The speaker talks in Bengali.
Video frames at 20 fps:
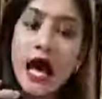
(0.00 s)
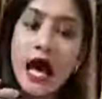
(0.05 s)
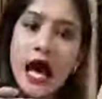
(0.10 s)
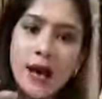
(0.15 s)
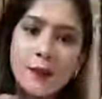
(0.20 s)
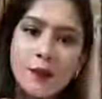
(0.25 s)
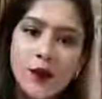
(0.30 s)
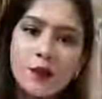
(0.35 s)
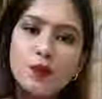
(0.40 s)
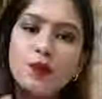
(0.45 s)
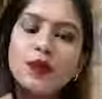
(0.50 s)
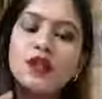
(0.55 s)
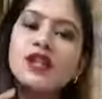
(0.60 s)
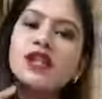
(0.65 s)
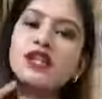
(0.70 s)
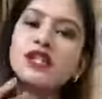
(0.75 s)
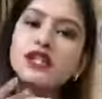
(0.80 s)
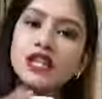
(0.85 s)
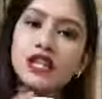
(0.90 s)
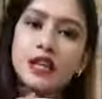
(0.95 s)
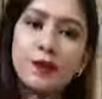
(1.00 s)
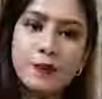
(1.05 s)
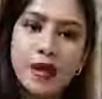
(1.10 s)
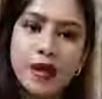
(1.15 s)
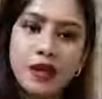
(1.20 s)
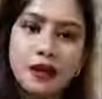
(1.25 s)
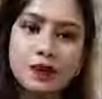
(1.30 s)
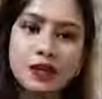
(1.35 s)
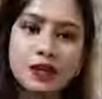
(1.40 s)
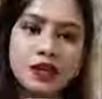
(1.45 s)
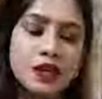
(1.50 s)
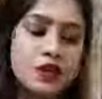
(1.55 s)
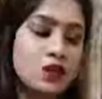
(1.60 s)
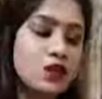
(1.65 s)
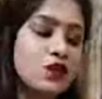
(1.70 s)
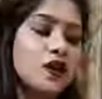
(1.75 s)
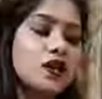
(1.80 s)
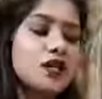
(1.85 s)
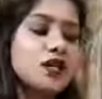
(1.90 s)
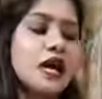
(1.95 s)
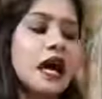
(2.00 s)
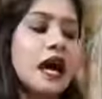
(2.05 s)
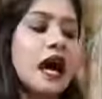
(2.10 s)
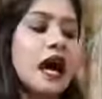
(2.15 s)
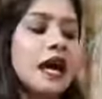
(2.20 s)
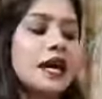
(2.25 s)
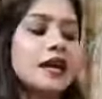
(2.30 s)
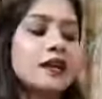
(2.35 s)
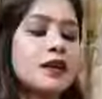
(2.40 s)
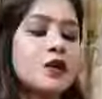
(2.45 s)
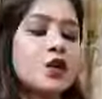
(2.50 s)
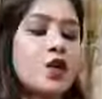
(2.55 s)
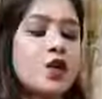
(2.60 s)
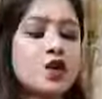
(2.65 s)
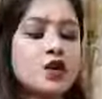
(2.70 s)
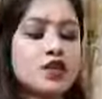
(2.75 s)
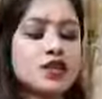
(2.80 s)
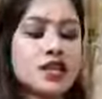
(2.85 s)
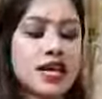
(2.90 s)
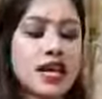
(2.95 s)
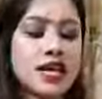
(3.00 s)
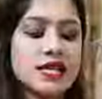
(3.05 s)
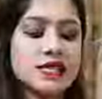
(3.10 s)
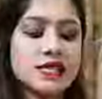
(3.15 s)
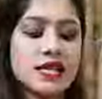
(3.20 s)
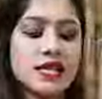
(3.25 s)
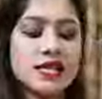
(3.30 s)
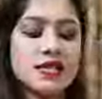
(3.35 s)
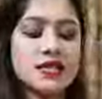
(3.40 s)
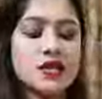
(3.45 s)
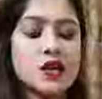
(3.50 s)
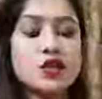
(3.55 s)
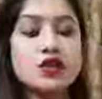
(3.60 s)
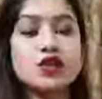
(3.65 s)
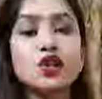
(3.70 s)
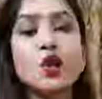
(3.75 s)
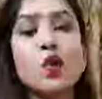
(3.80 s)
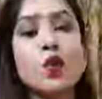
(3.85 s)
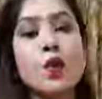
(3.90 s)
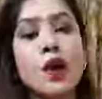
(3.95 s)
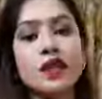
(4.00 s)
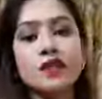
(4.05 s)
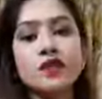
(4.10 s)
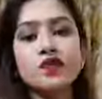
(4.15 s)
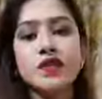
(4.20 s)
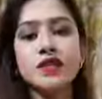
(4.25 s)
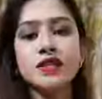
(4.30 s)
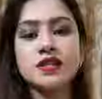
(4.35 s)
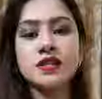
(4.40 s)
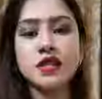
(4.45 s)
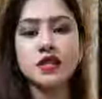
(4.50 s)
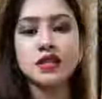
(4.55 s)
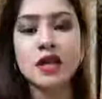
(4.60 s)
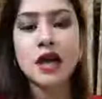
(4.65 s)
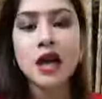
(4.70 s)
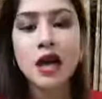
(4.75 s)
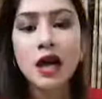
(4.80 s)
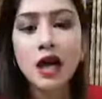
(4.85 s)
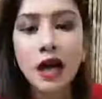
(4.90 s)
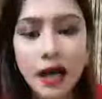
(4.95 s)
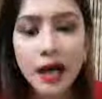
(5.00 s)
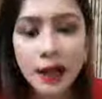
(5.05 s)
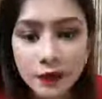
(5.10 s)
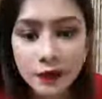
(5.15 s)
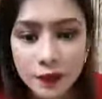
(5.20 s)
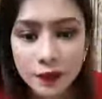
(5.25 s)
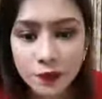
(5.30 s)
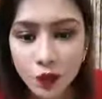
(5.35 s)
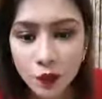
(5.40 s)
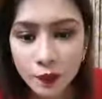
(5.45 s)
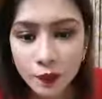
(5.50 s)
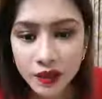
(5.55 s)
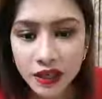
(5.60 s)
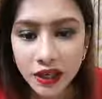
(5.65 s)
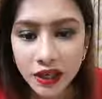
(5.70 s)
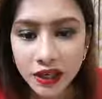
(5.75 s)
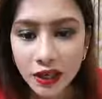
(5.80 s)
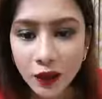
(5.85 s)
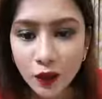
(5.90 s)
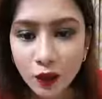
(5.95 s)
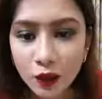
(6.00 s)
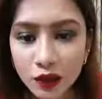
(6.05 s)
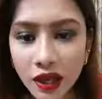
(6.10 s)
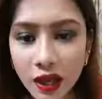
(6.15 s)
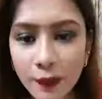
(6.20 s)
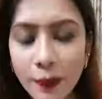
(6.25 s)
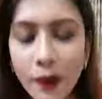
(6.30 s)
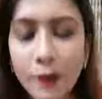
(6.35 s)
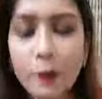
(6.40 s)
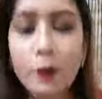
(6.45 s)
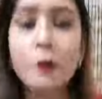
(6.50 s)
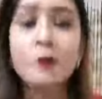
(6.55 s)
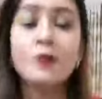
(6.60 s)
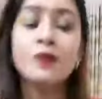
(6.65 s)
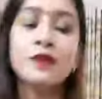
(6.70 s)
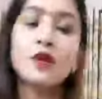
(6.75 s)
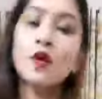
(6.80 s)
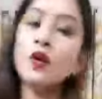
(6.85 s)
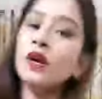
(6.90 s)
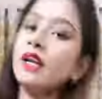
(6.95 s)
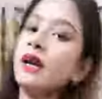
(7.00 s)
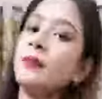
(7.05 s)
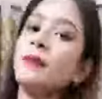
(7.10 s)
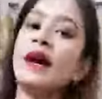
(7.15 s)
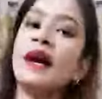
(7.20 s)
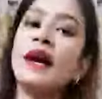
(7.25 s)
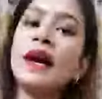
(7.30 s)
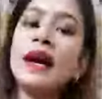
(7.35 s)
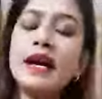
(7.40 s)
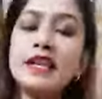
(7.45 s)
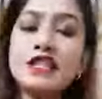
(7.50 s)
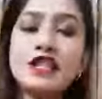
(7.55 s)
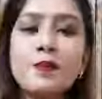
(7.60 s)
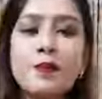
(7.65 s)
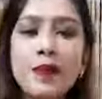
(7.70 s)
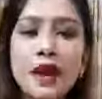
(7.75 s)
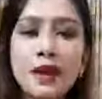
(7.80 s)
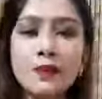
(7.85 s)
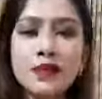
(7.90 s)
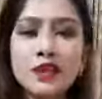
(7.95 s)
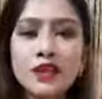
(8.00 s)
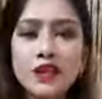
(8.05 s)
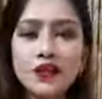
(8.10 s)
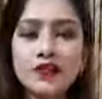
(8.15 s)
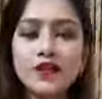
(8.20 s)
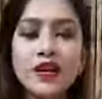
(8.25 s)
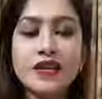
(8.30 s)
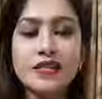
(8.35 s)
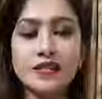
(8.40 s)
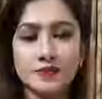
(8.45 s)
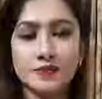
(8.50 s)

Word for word: আবার বলে দিচ্ছি এটা বেবিদের ড্রেস এটার কোড হচ্ছে এস এল জিরো জিরো ওয়ান থ্রি সিক্স এমডি মমিন এটা কোথায় পাবো কোনটা ভাইয়া এই যে বেবিদের ড্রেস